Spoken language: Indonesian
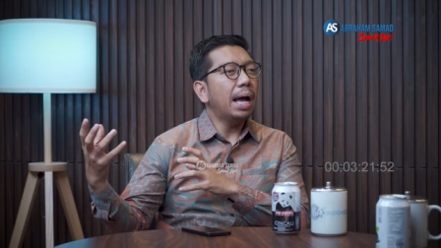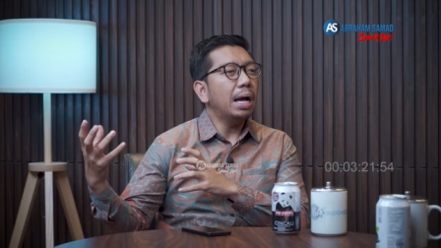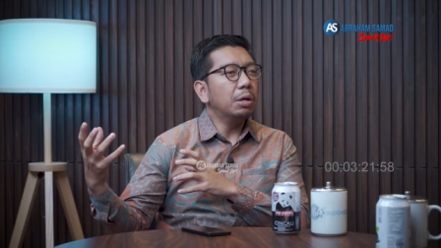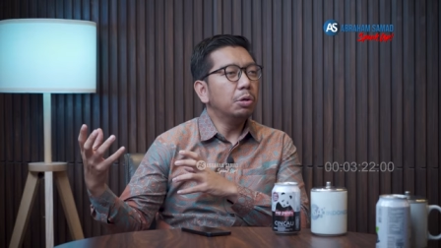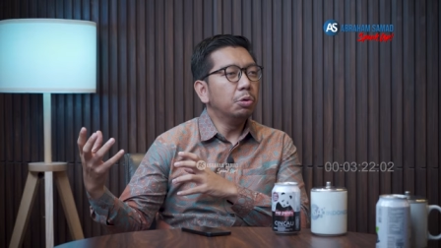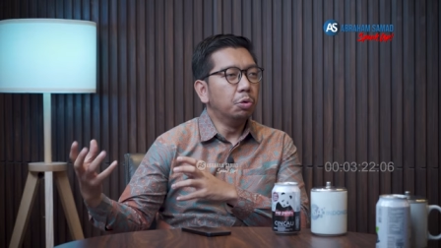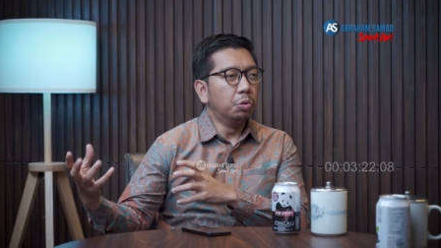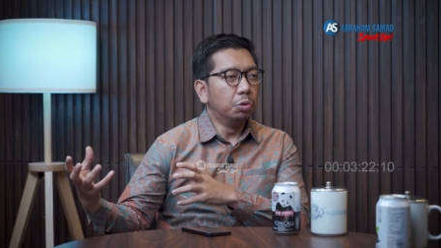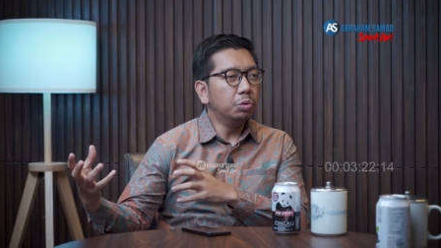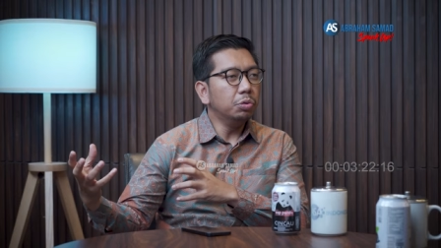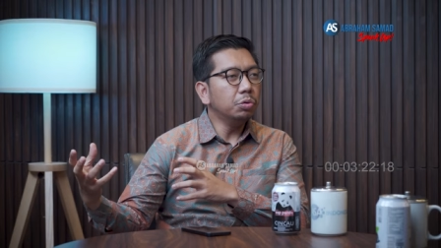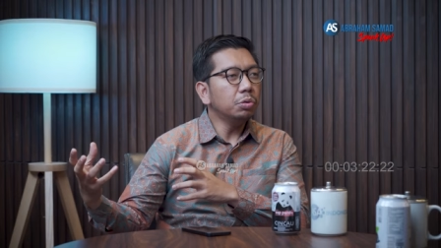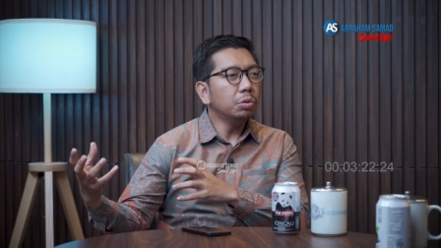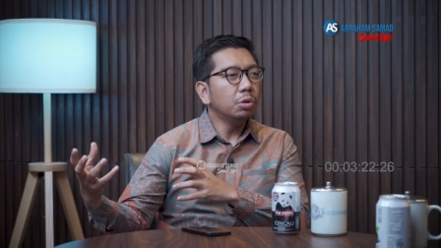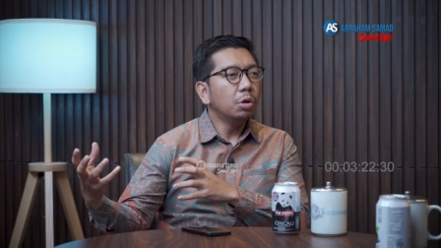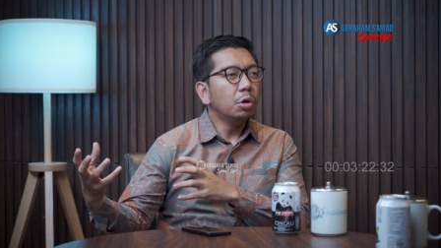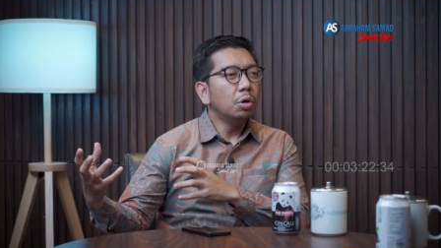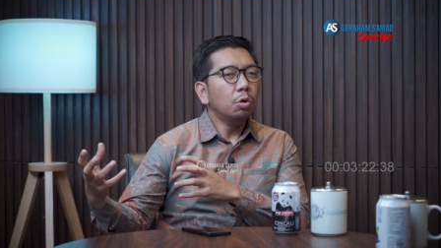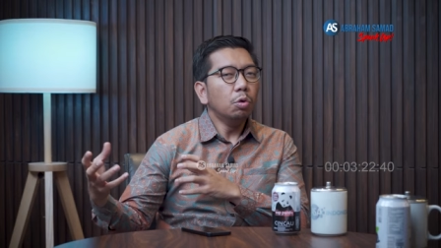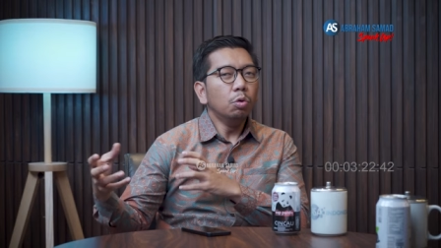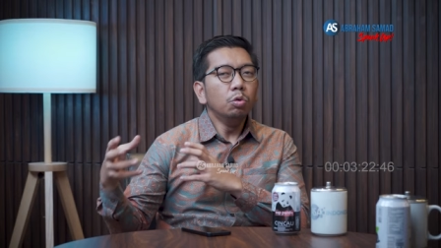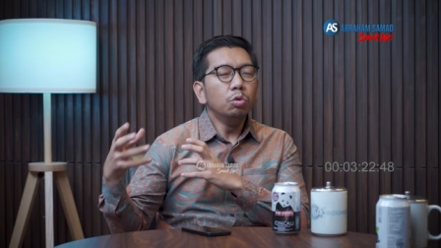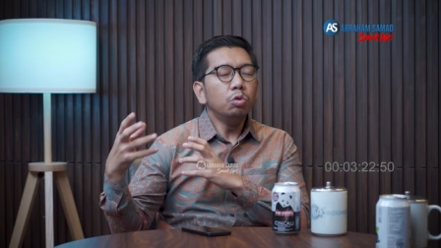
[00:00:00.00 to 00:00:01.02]
panggung
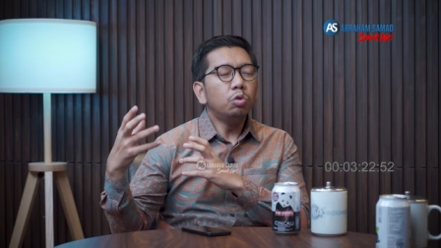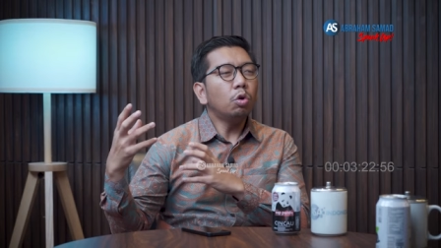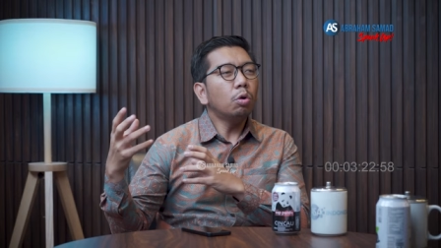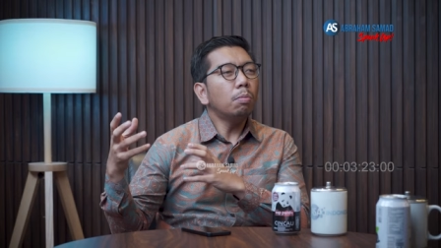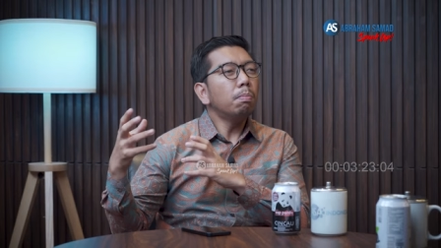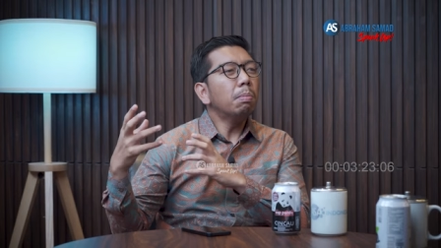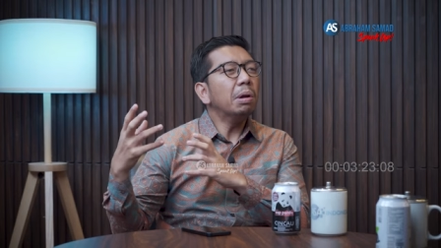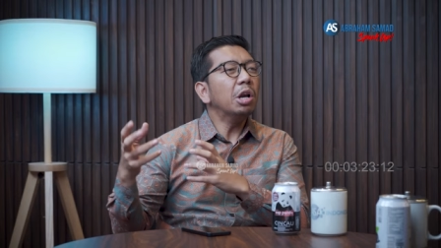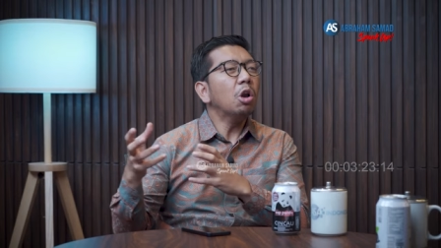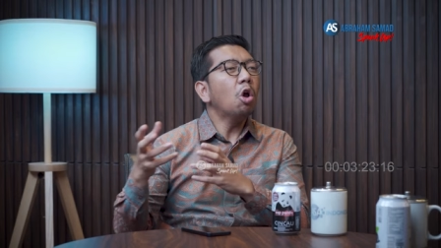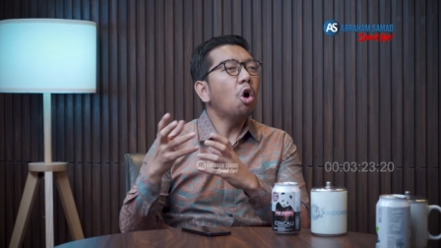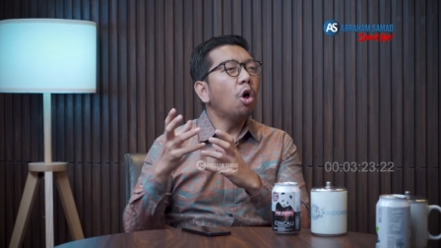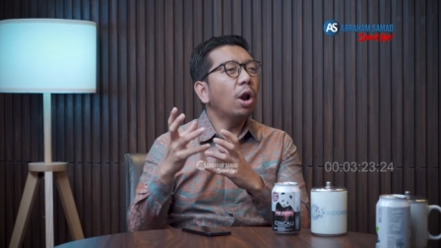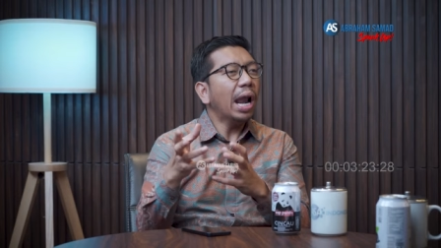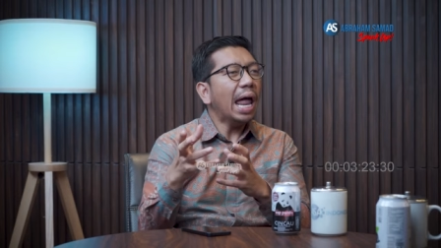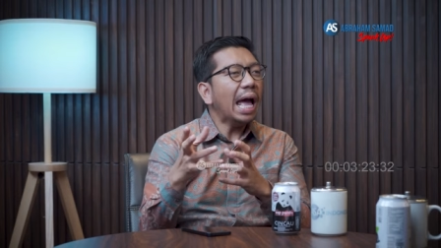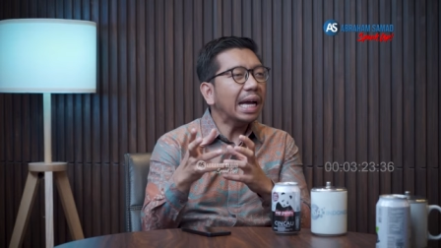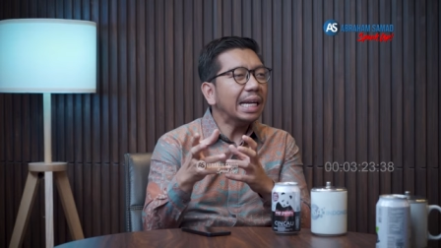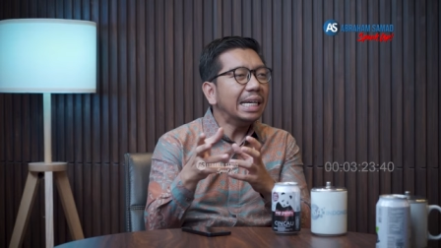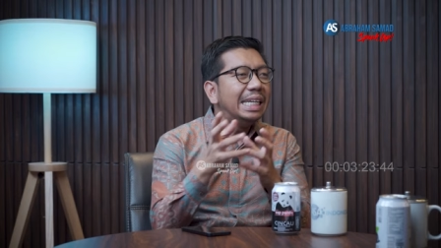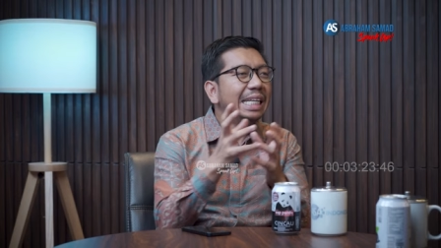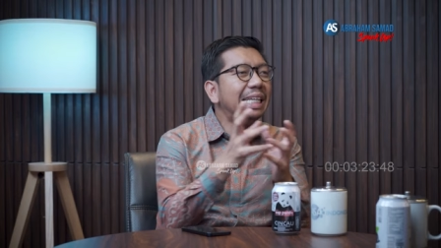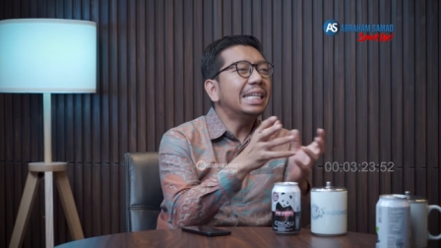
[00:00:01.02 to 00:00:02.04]
untuk
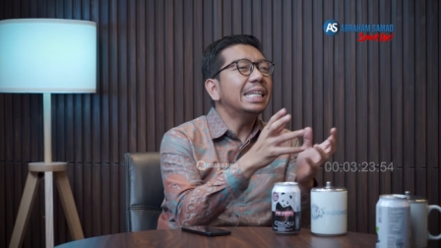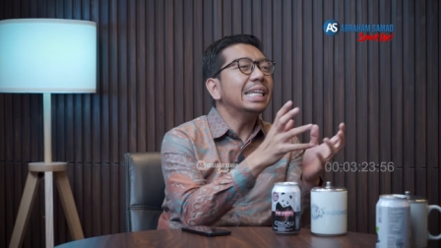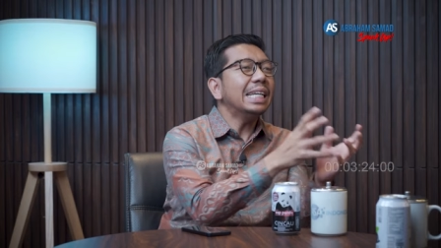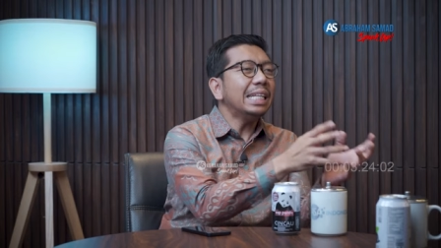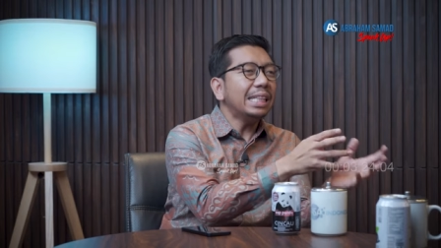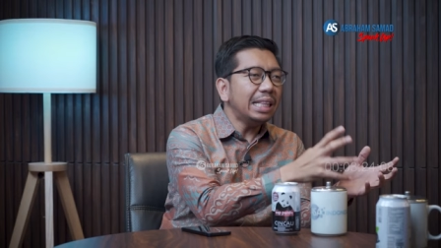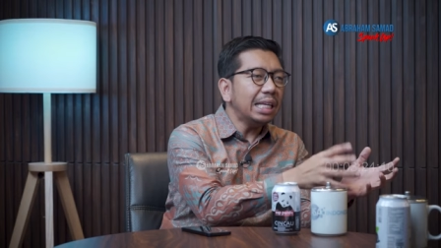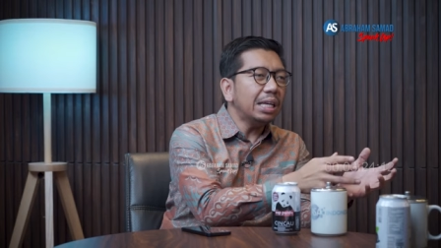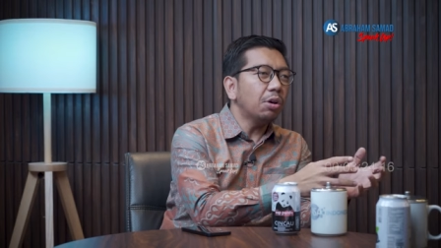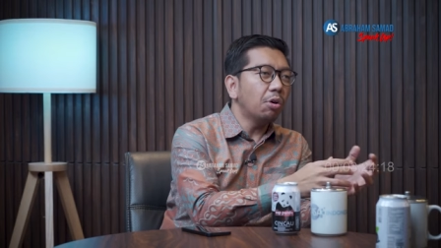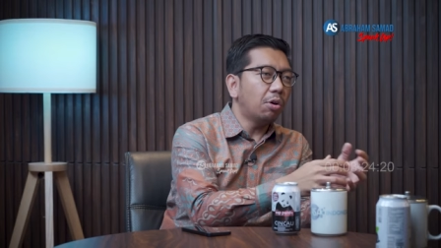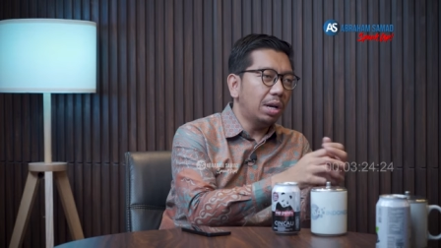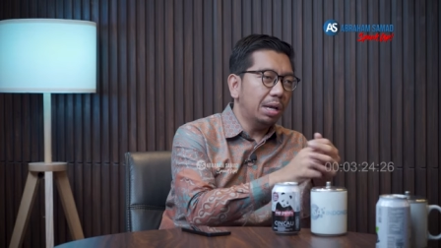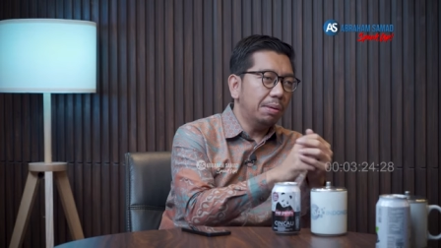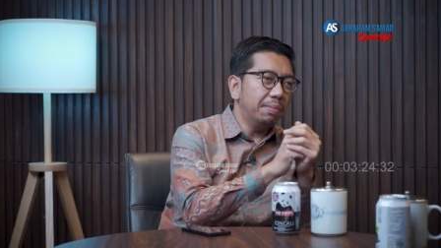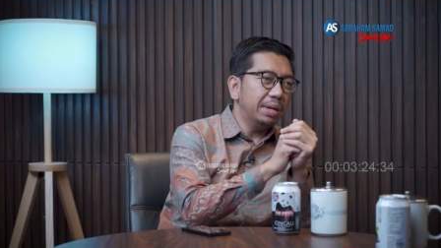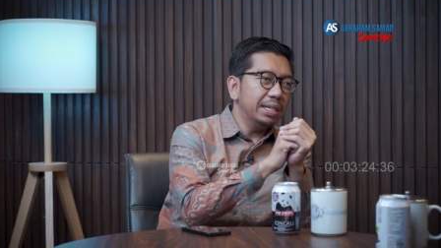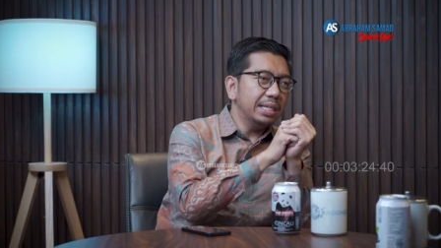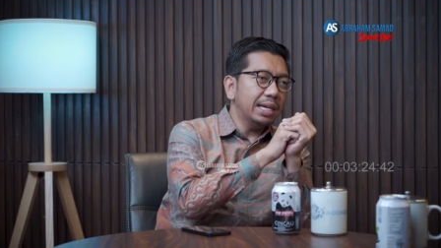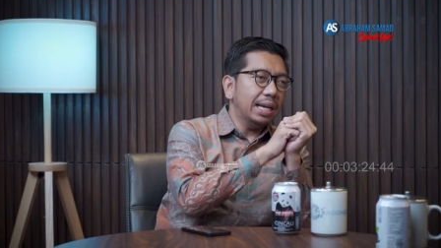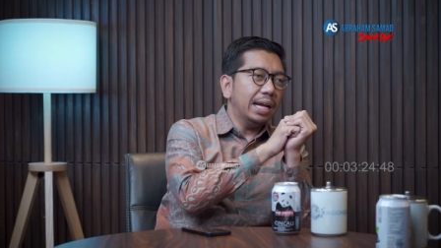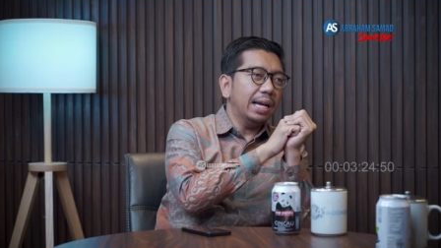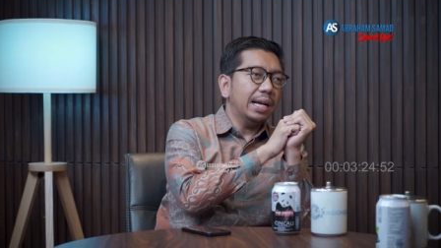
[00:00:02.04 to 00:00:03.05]
menolak dikritik oleh
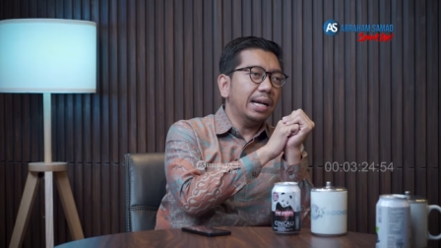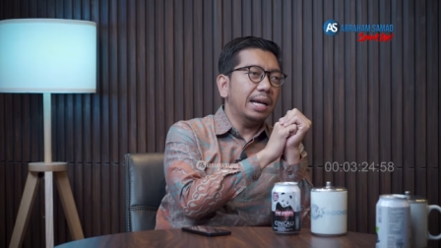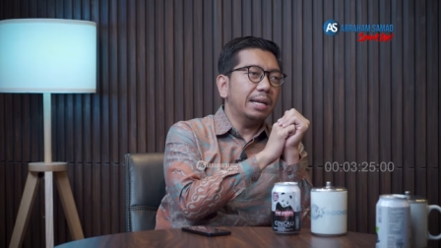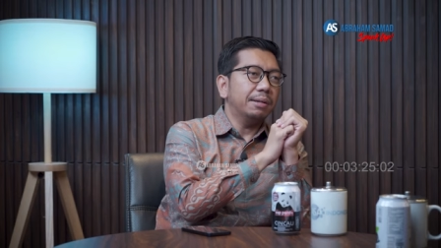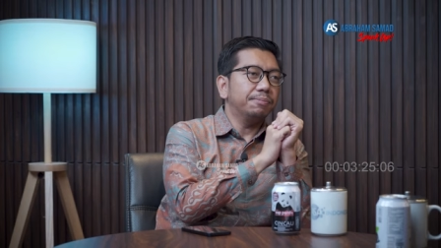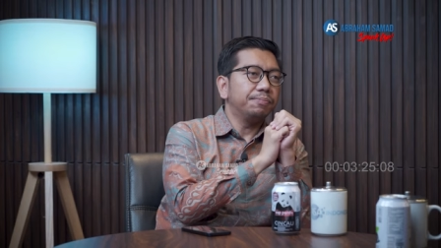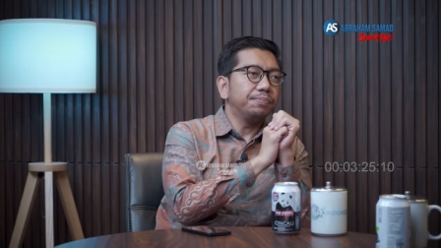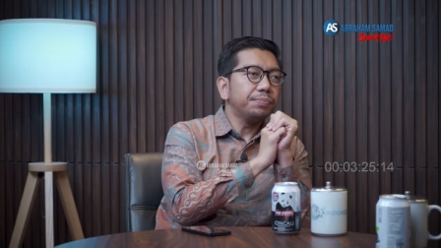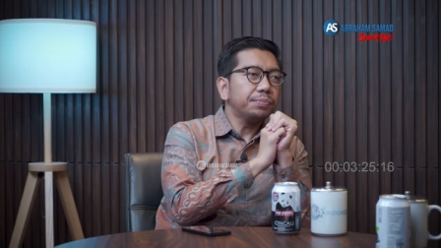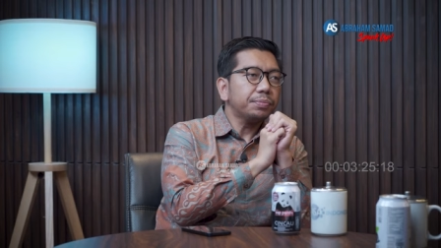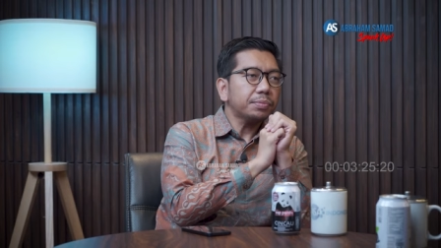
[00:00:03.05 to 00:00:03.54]
masyarakat.